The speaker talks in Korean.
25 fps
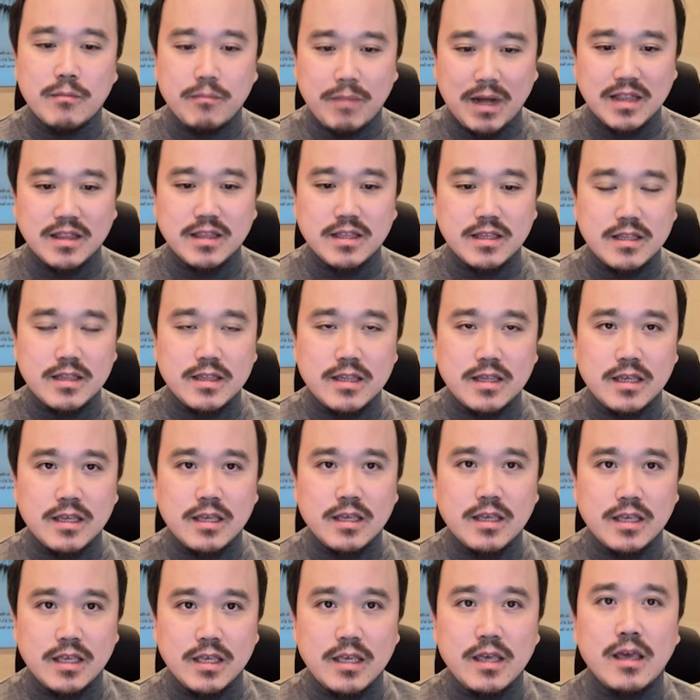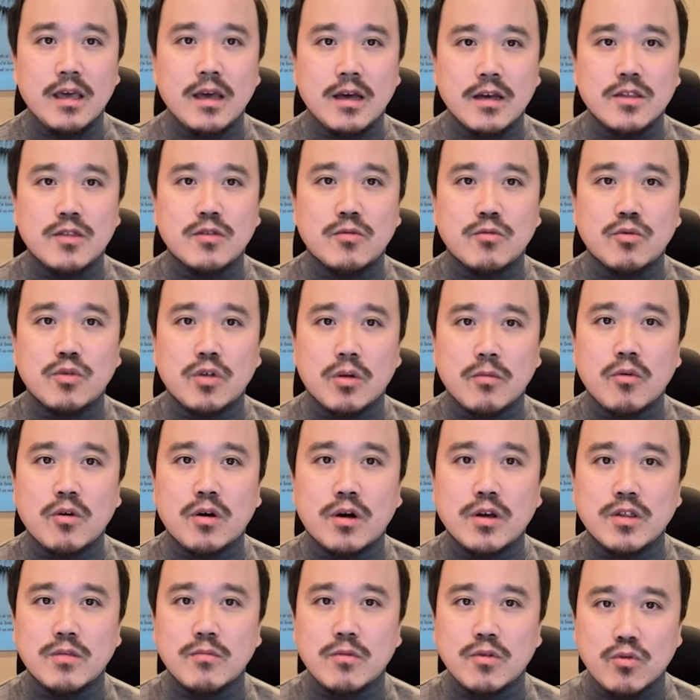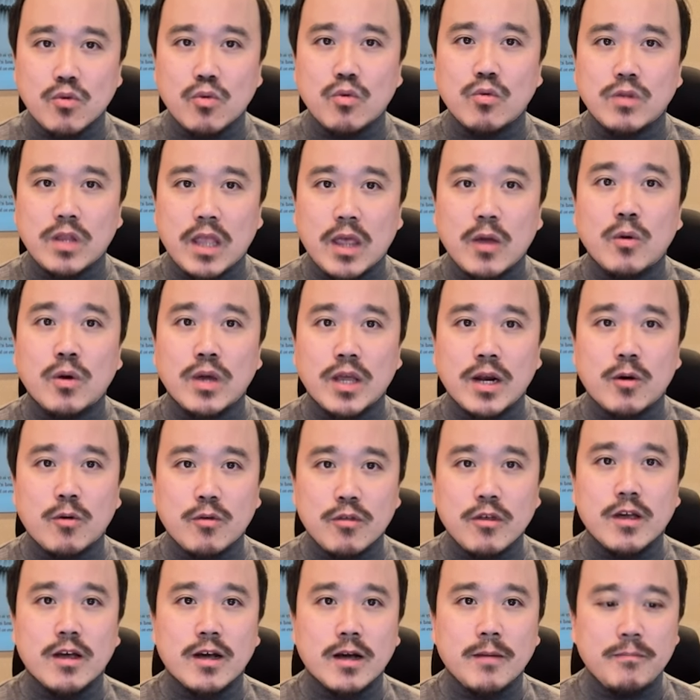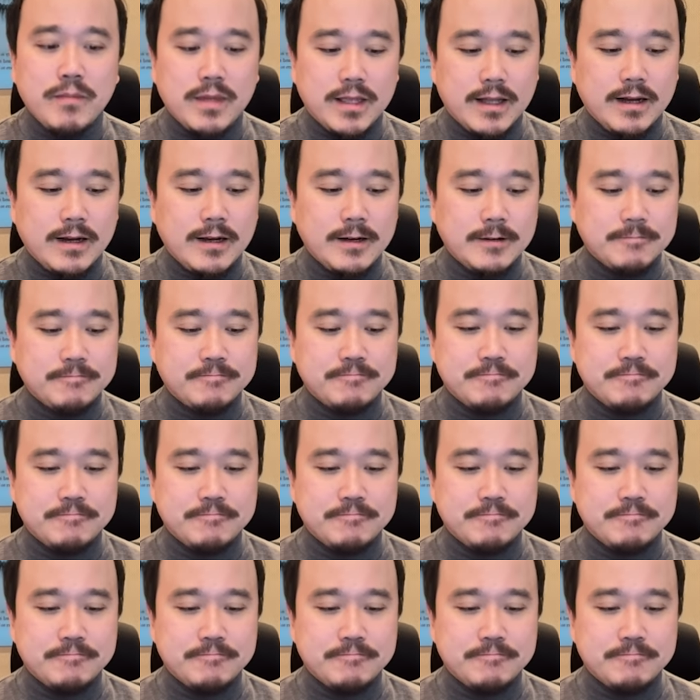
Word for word: 반드시 이해하시고 넘어가시면 좋은 내용이라고 생각합니다.